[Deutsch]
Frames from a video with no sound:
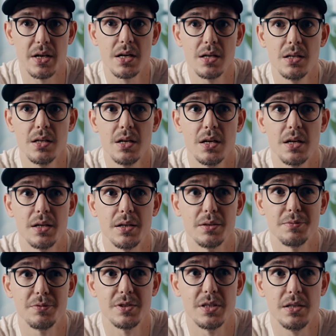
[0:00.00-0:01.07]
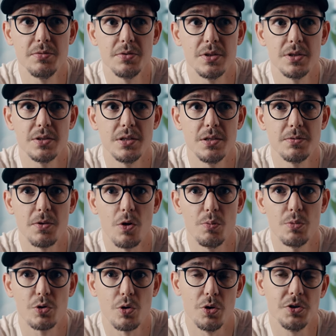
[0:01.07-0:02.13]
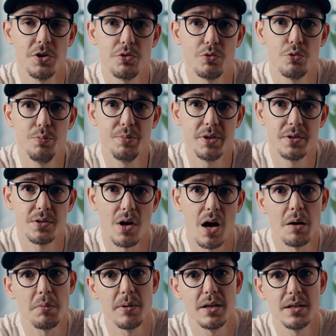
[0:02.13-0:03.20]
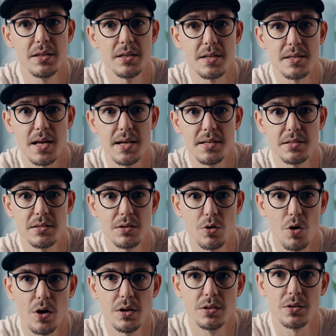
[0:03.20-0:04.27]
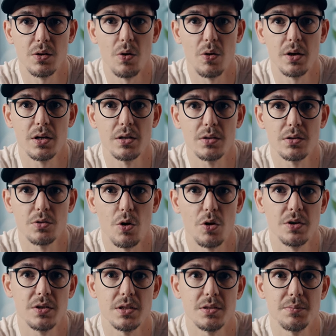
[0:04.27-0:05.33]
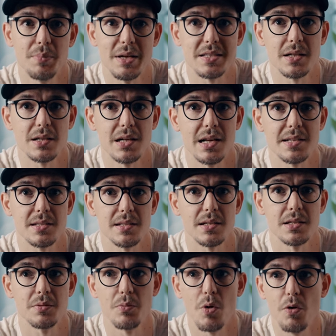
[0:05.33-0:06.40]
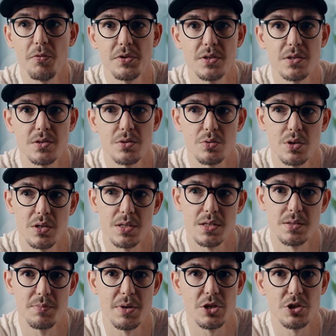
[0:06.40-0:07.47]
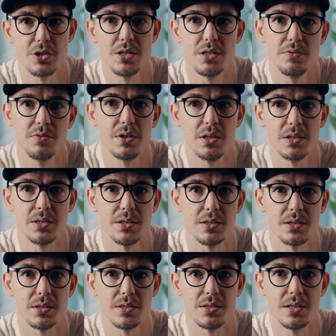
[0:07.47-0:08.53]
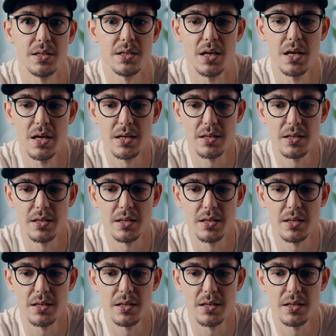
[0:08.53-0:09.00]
wäre, definitiv auch mit Content Grouping zu arbeiten. Das heißt, ihr könnt euren Content besser clustern. Oft ist es so, dass es Menschen nicht wirklich interessiert.